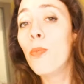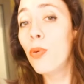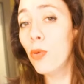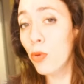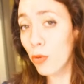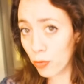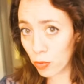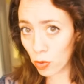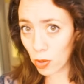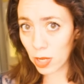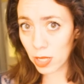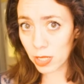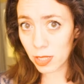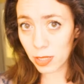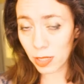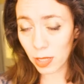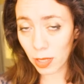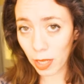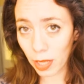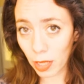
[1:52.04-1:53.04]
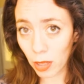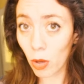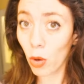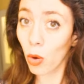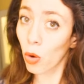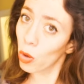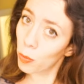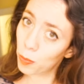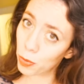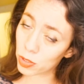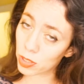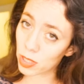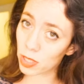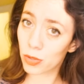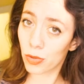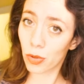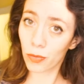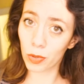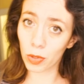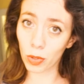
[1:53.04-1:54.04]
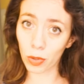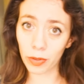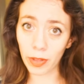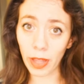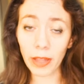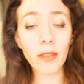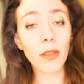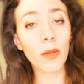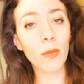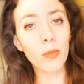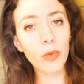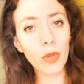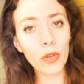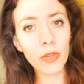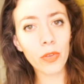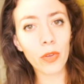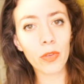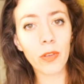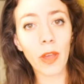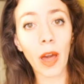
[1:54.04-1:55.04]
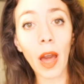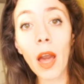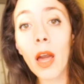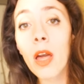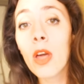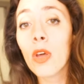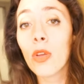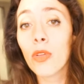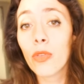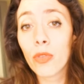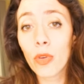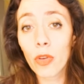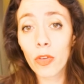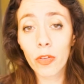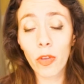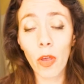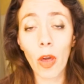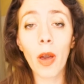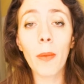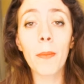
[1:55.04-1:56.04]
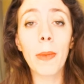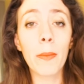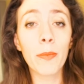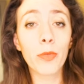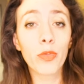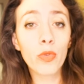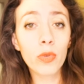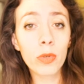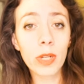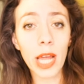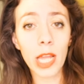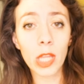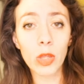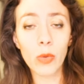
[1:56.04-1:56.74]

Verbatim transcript: Plus vous le laisserez reposer sur votre tête, mieux ce sera. Deux heures, même toute la